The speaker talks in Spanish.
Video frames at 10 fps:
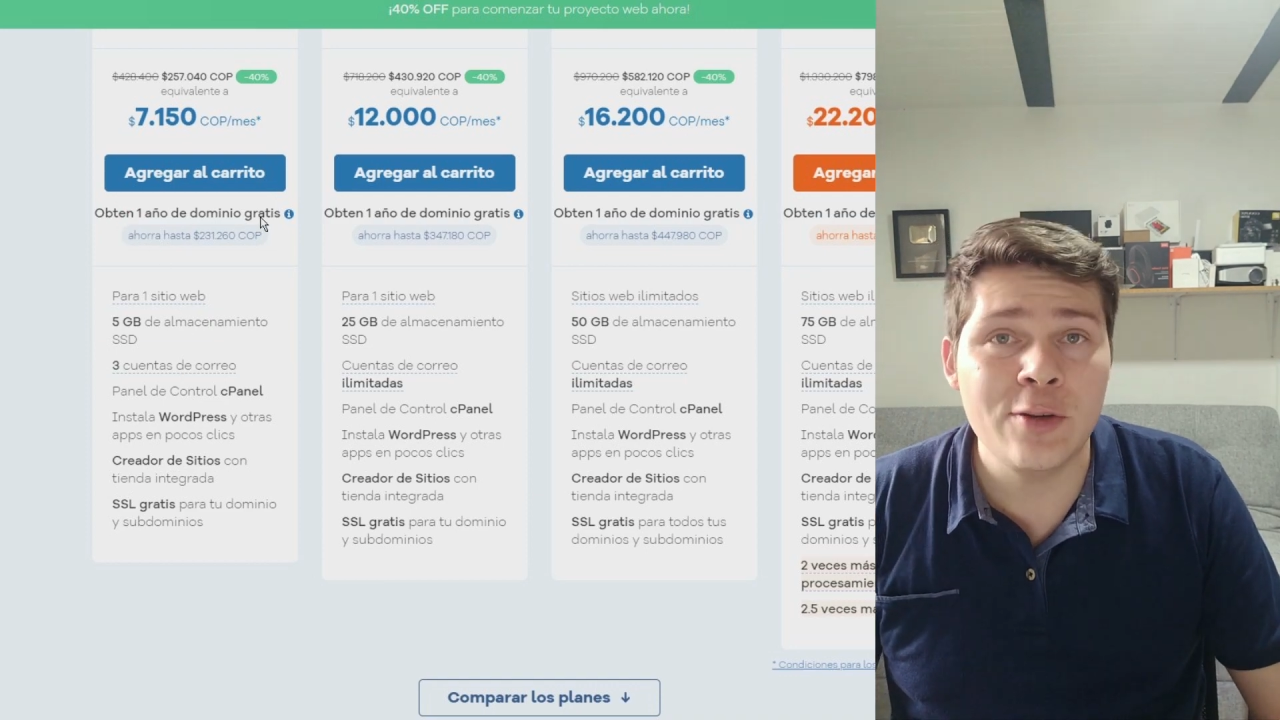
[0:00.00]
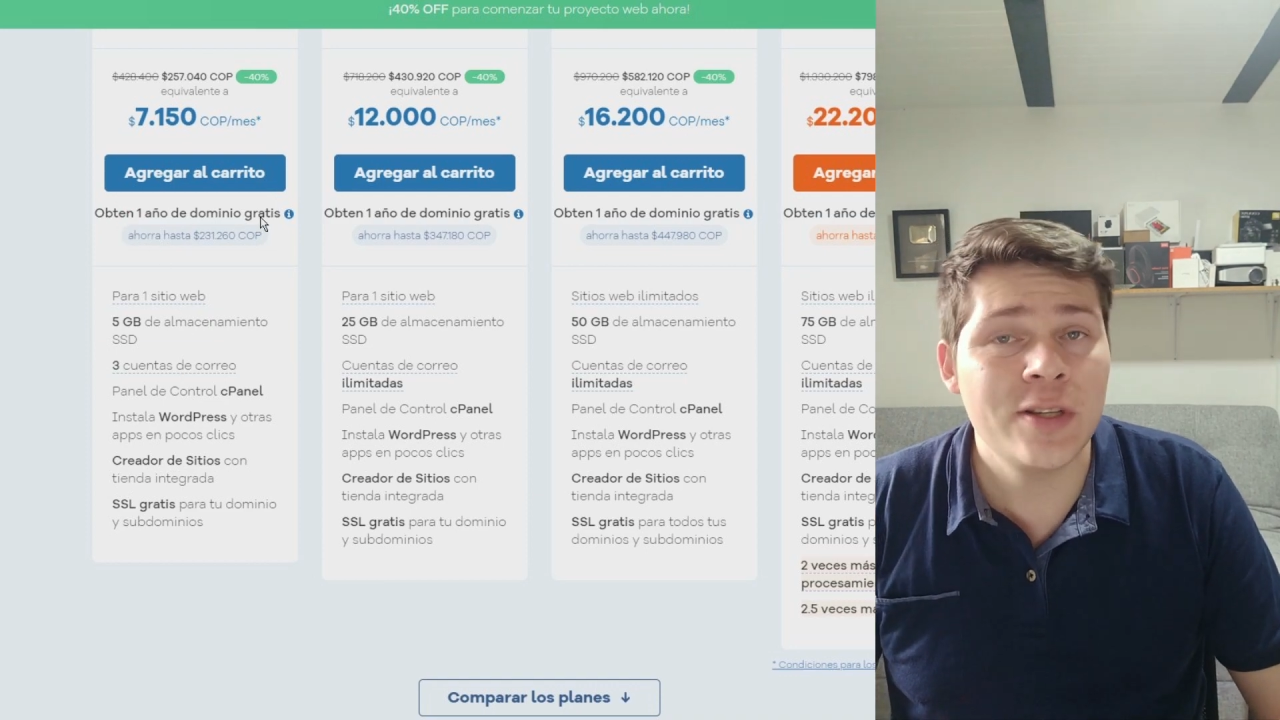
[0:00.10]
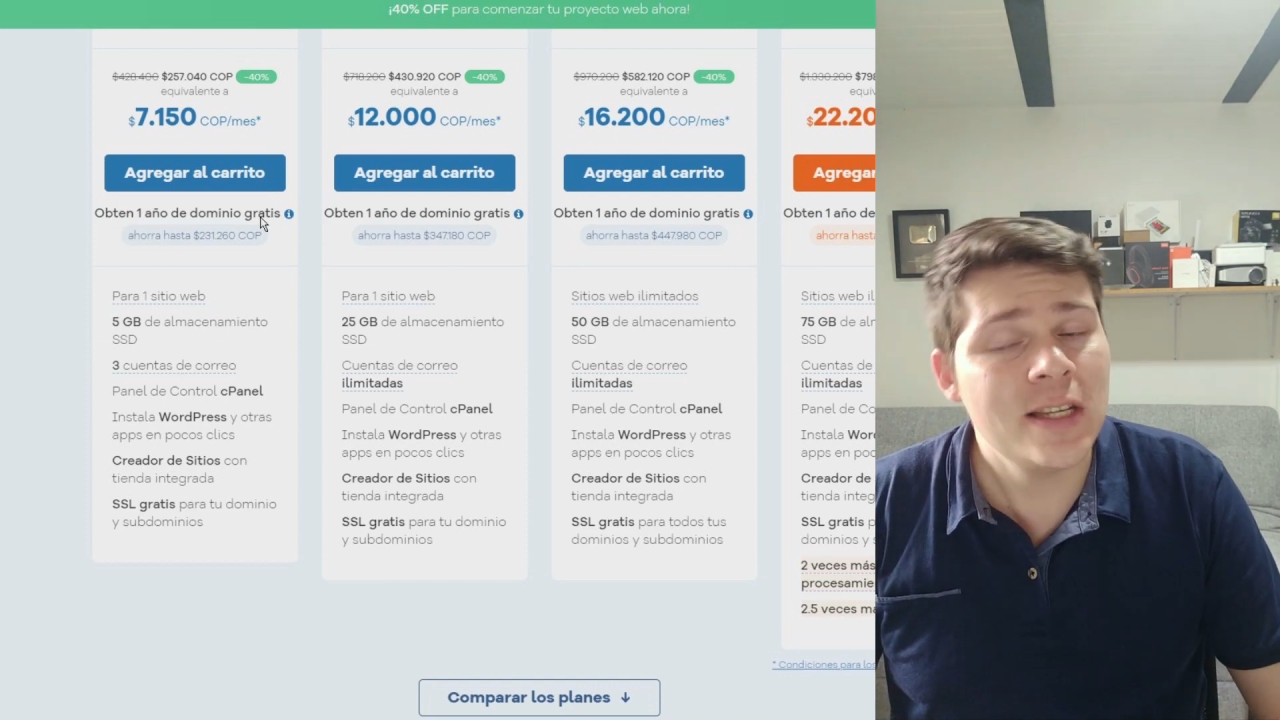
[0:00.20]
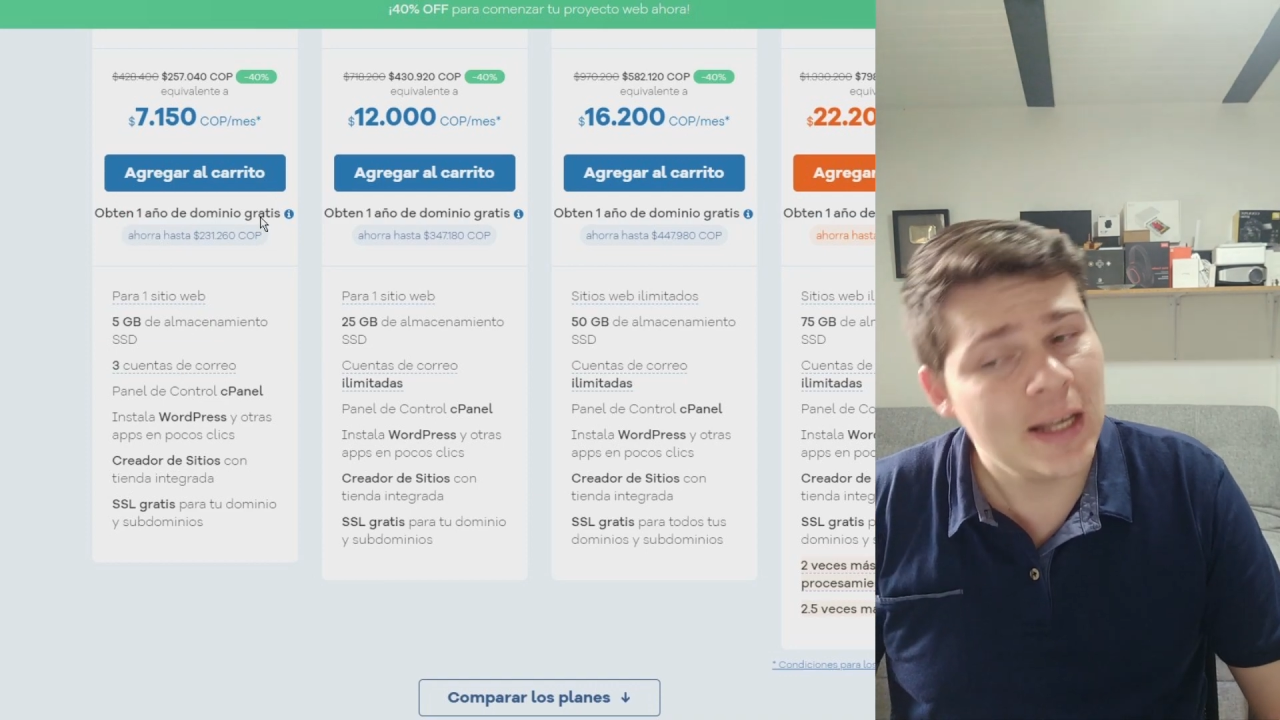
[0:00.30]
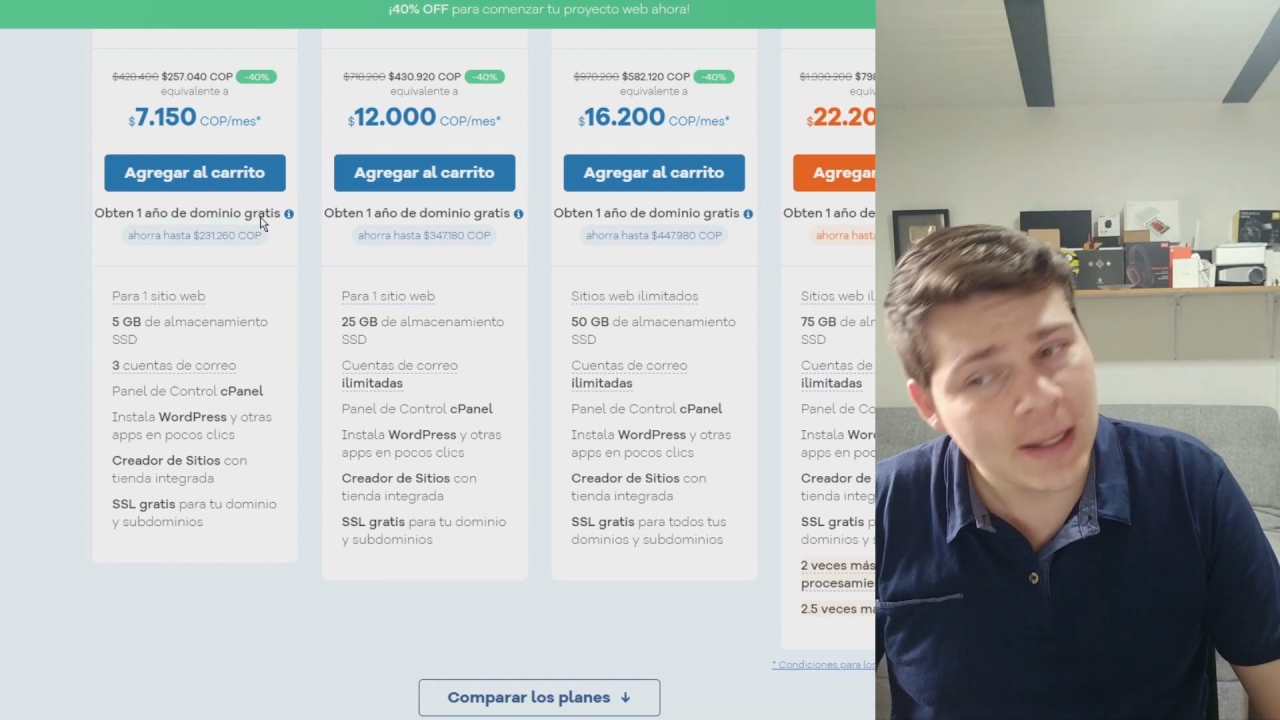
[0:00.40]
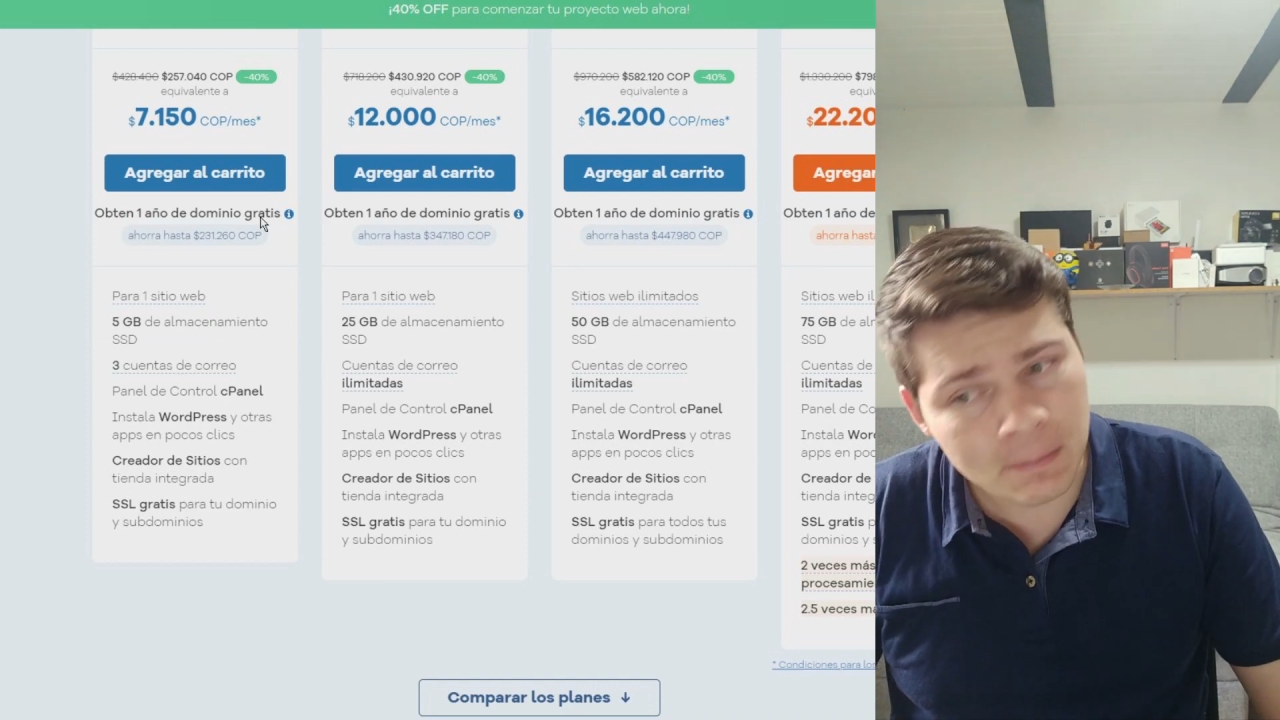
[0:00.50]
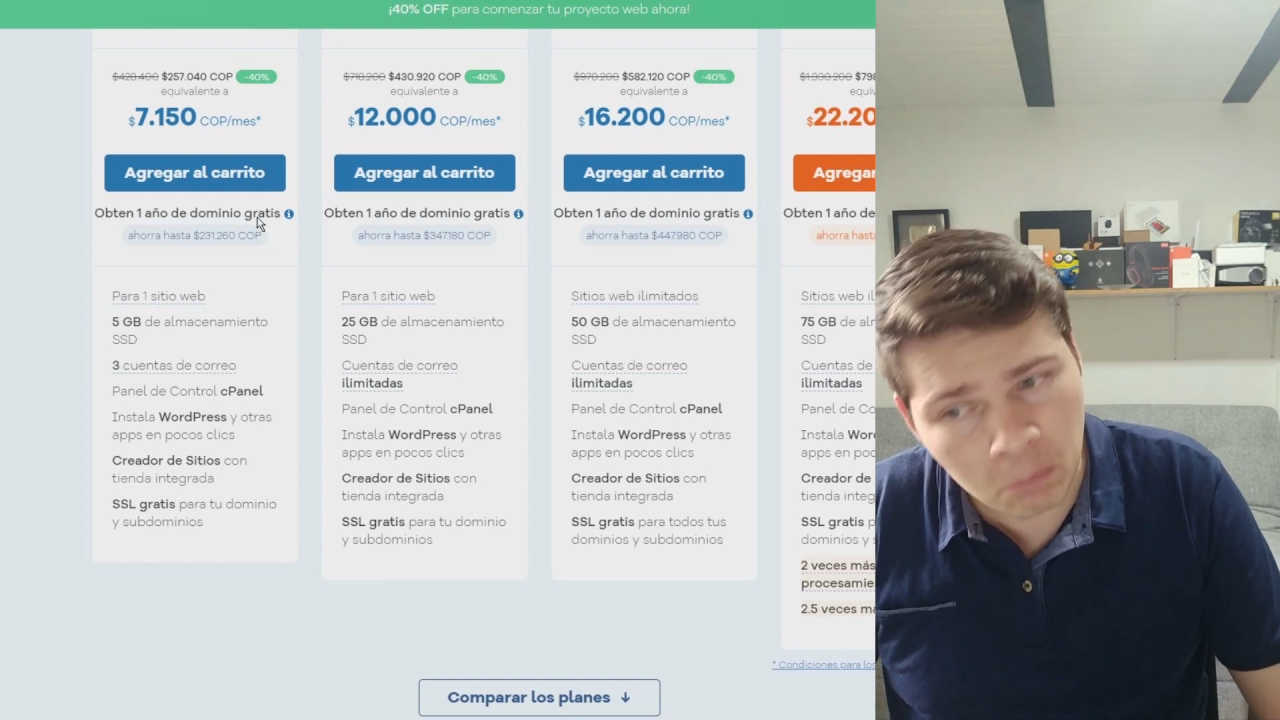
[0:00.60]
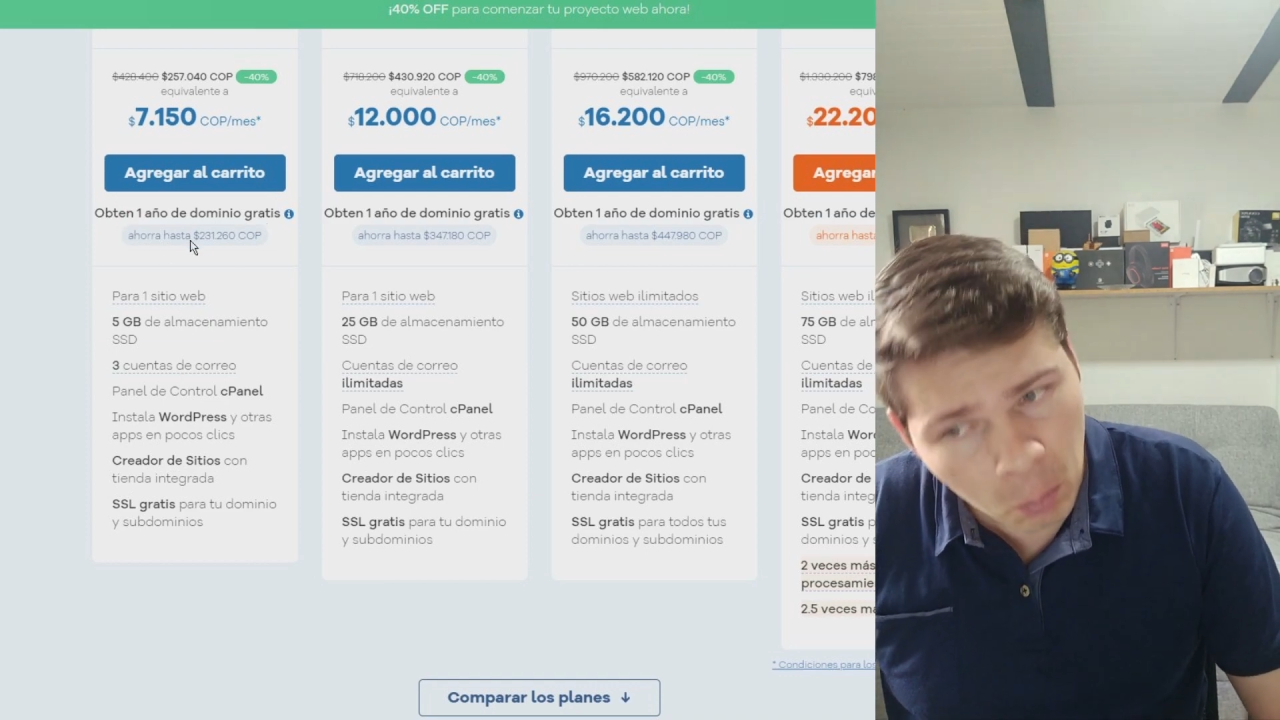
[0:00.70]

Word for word: Así que